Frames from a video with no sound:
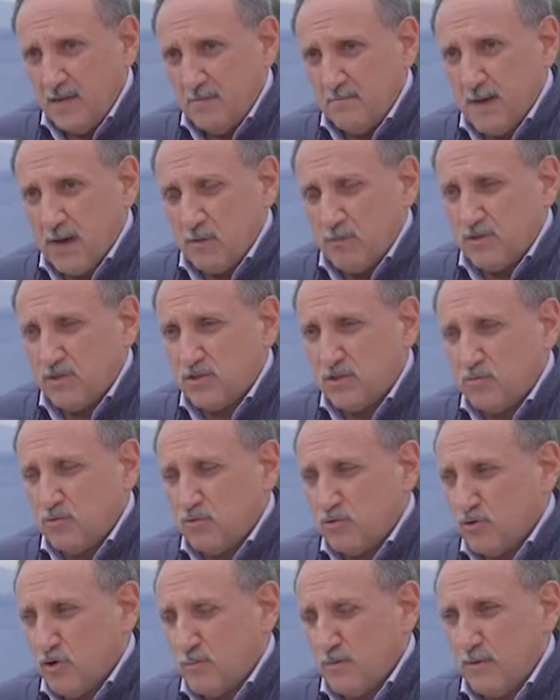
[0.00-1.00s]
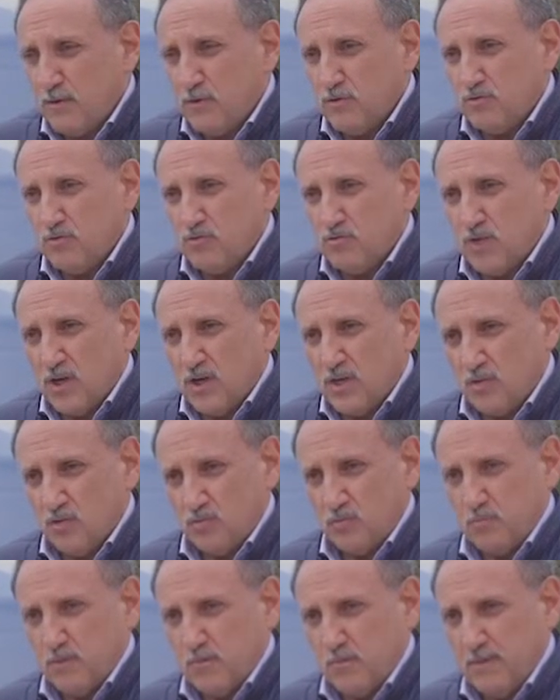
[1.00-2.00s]
Ma questo purtroppo non succede
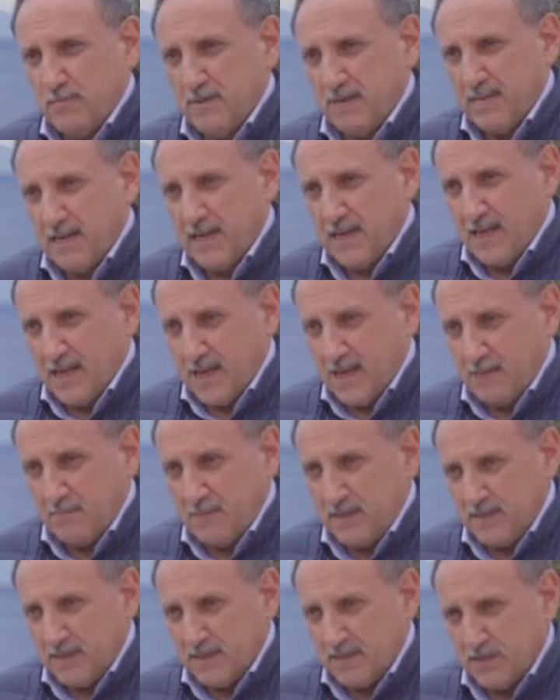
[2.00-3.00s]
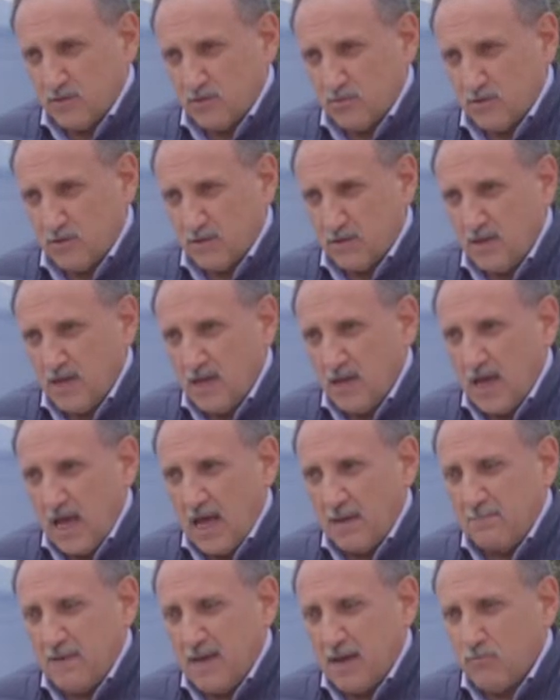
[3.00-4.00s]
sul problema delle abitazioni.
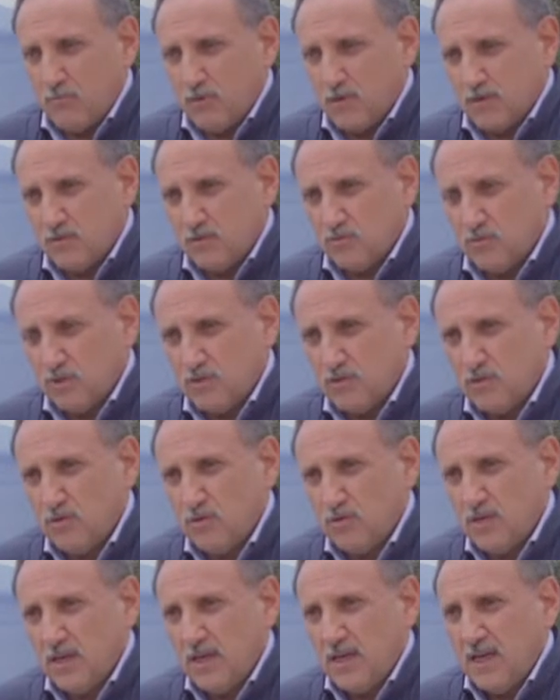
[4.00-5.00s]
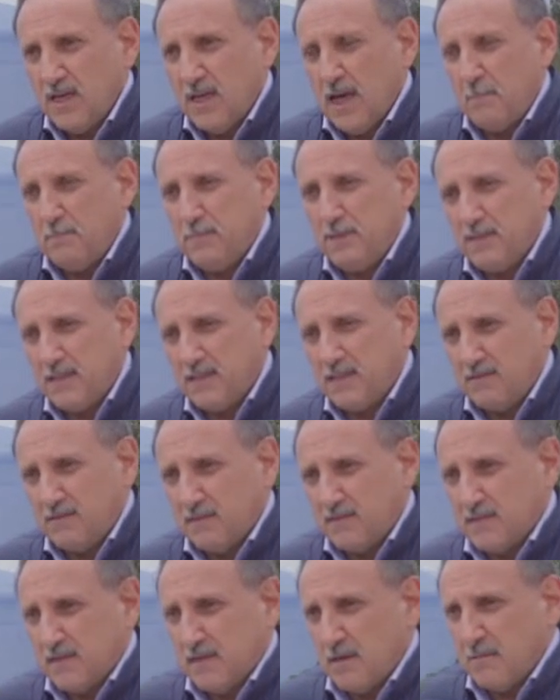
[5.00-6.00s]
Abbiamo una situazione abitativa
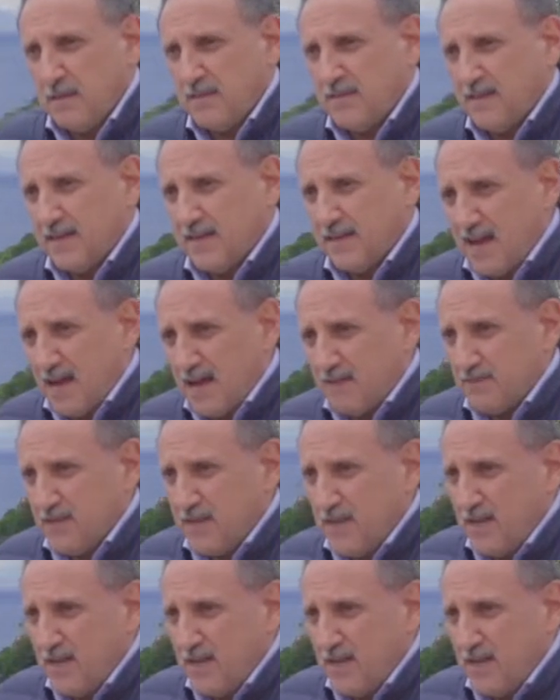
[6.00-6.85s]
estremamente grave